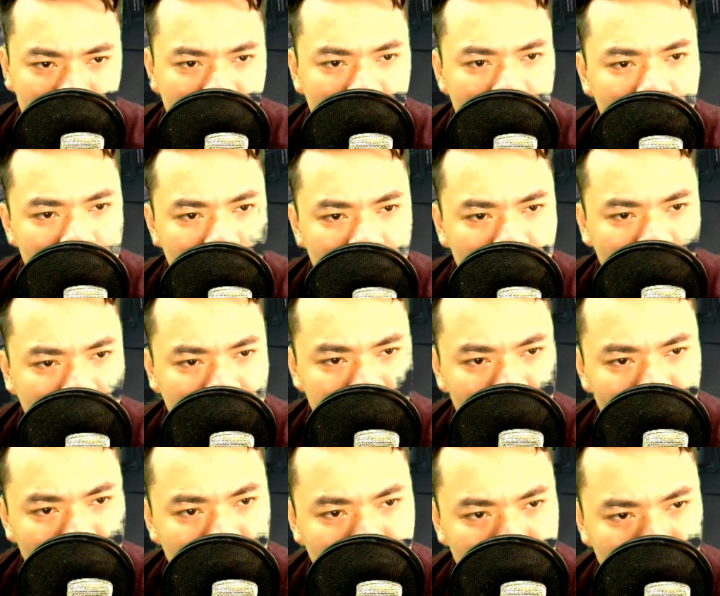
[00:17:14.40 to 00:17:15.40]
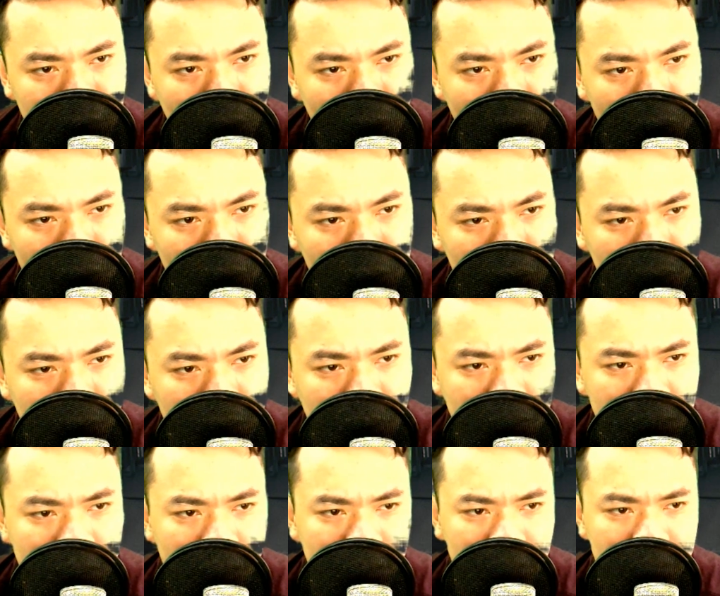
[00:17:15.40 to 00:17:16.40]
Đó đến chỗ này, đi
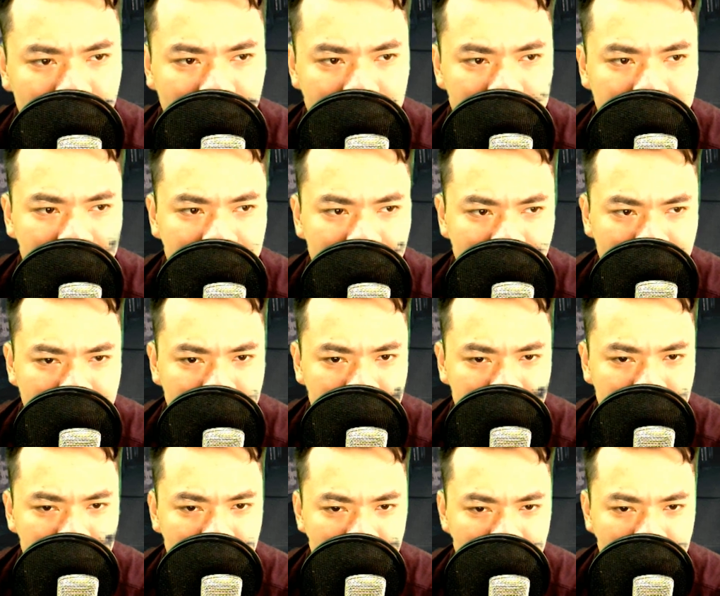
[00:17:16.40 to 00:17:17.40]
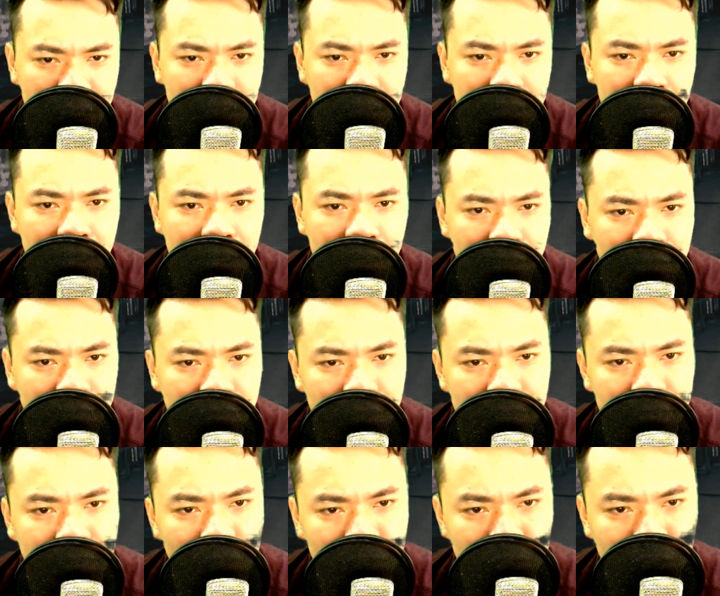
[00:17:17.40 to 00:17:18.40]
ra thở dài, hai tay đè chặt
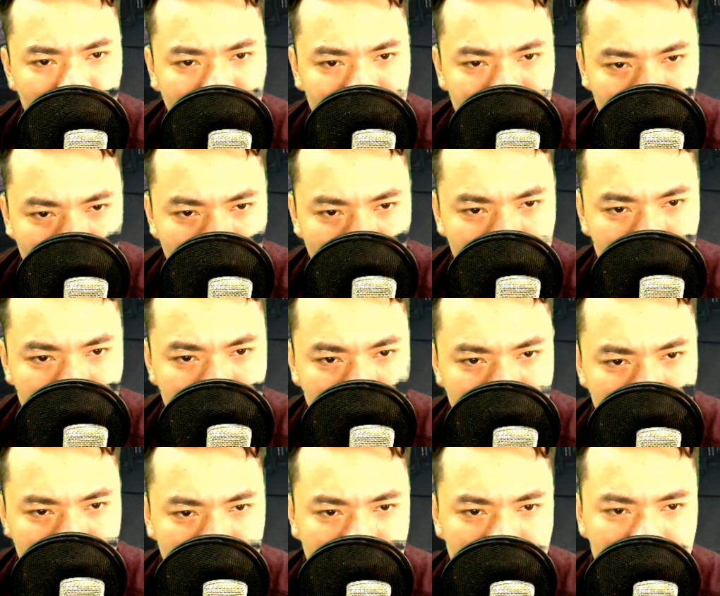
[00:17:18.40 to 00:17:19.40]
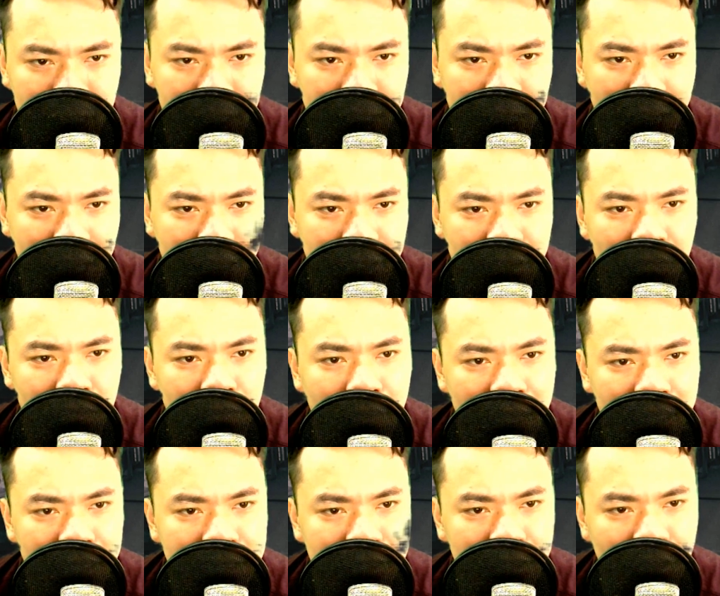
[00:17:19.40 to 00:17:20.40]
đầu gối, rồi đứng dậy trở về
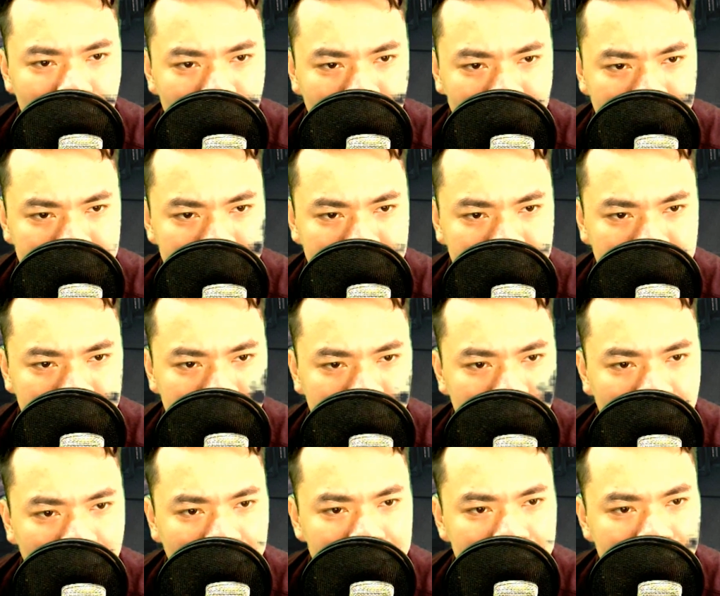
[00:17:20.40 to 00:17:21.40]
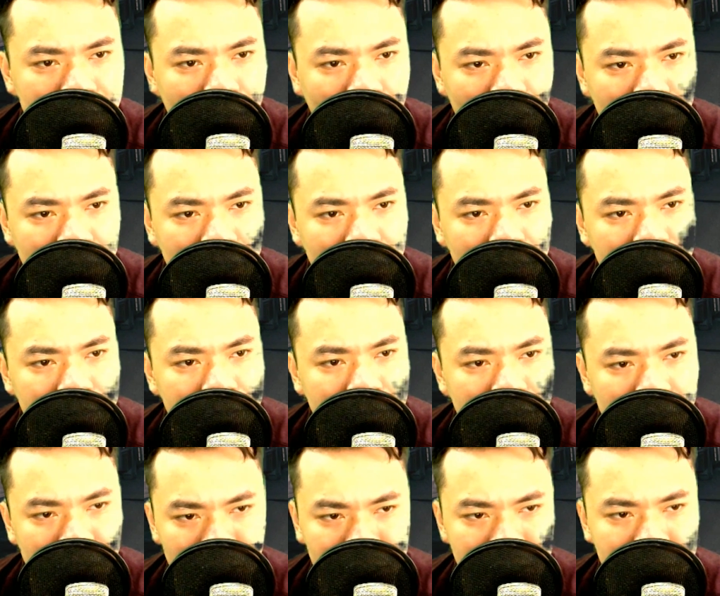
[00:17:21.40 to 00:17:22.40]
bên trong nhà sàn, chuẩn bị ăn
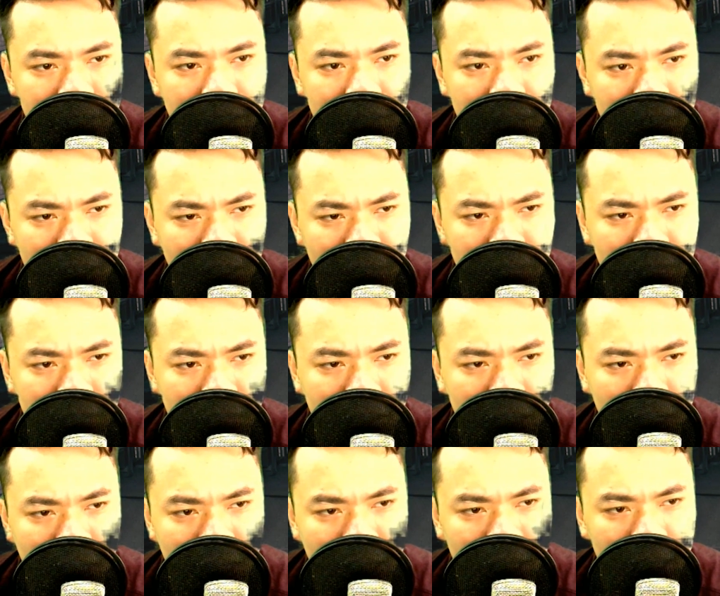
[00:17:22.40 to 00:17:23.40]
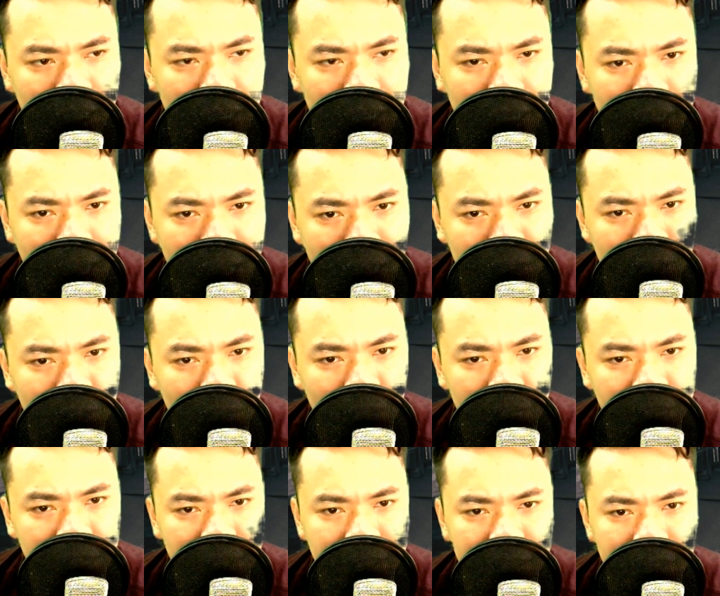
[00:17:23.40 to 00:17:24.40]
cơm. Tôi nhìn trời mưa bên
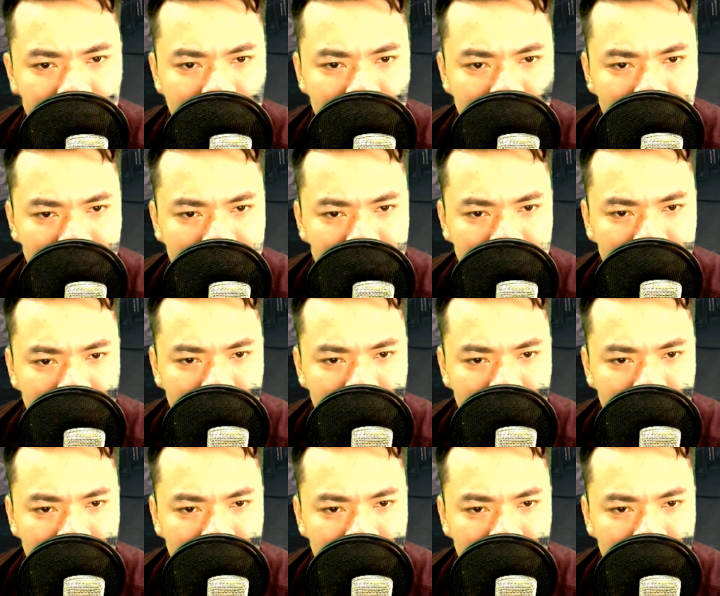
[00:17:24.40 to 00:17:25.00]
ngoài nghĩ thầm,